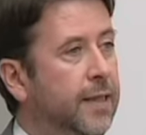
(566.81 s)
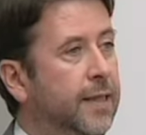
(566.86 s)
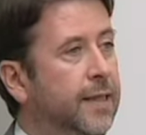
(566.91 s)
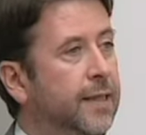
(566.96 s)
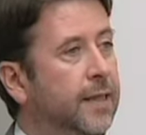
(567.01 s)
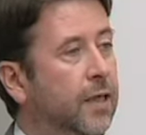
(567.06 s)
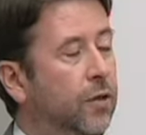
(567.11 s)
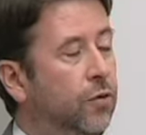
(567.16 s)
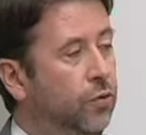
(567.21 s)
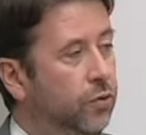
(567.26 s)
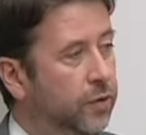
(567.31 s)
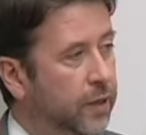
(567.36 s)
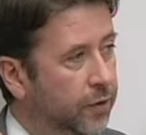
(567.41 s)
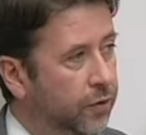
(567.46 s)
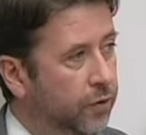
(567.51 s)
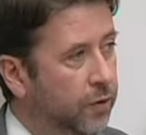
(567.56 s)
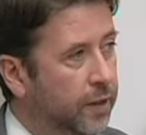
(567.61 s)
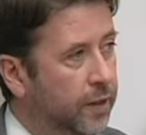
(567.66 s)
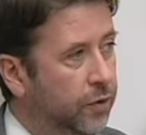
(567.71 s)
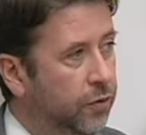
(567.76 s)
y
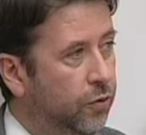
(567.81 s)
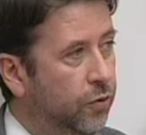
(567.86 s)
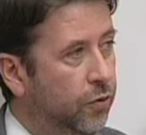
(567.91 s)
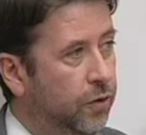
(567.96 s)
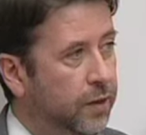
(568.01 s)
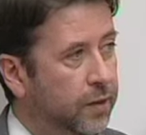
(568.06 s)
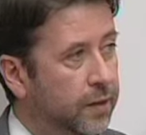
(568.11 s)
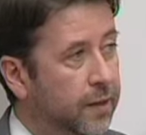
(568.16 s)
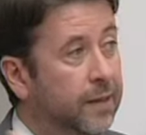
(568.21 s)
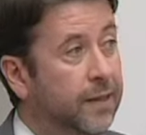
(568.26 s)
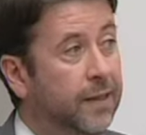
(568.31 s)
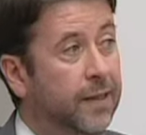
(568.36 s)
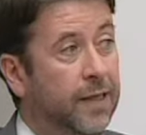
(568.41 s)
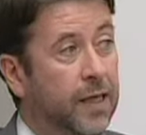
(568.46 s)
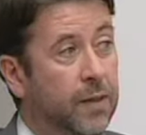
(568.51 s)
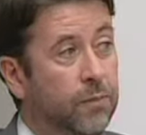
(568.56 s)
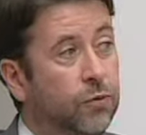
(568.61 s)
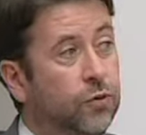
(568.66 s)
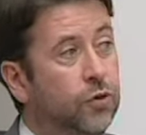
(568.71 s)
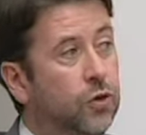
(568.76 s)
ajustando el gasto corriente, te
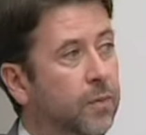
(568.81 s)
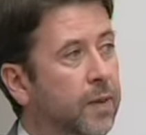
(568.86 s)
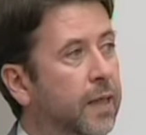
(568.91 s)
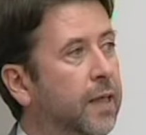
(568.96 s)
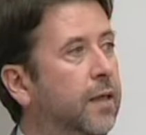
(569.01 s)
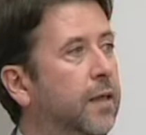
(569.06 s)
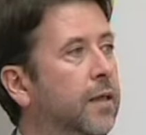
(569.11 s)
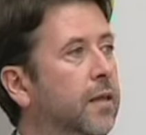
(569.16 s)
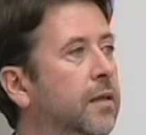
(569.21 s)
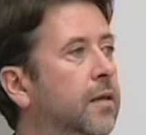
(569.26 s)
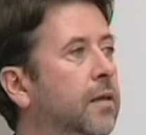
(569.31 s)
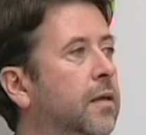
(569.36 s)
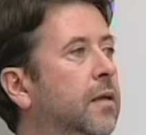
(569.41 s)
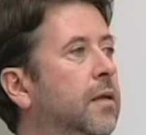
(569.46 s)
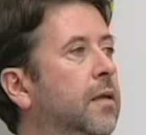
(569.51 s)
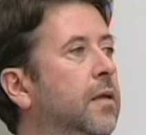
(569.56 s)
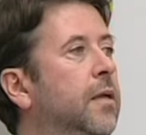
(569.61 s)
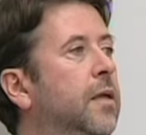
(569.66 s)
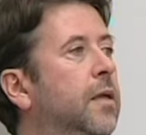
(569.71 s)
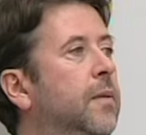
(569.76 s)
deja mucho margen
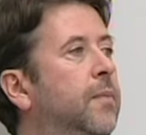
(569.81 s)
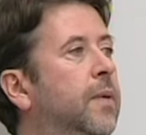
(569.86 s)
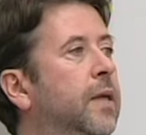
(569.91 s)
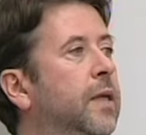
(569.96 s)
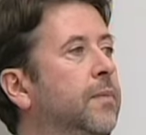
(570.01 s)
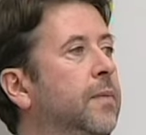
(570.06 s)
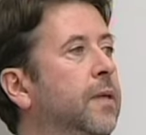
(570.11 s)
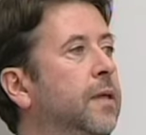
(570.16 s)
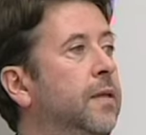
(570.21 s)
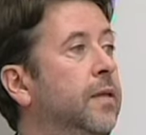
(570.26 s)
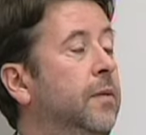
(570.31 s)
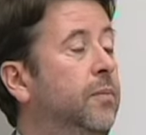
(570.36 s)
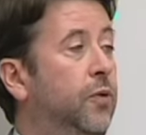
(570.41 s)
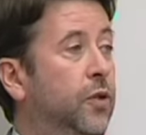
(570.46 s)
para invertir.